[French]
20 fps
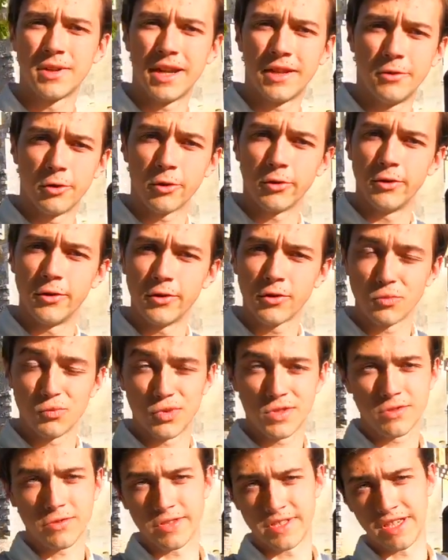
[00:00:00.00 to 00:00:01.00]
de la Dordogne,
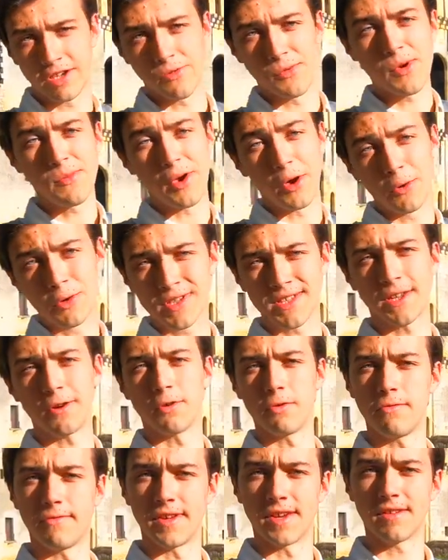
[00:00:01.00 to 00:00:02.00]
puisque c'est quand même à eux que ça
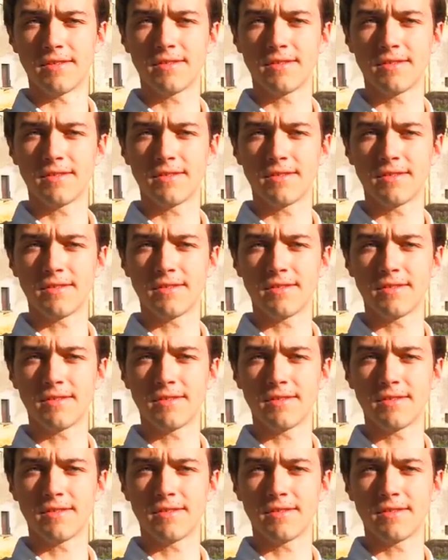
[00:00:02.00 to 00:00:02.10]
revient.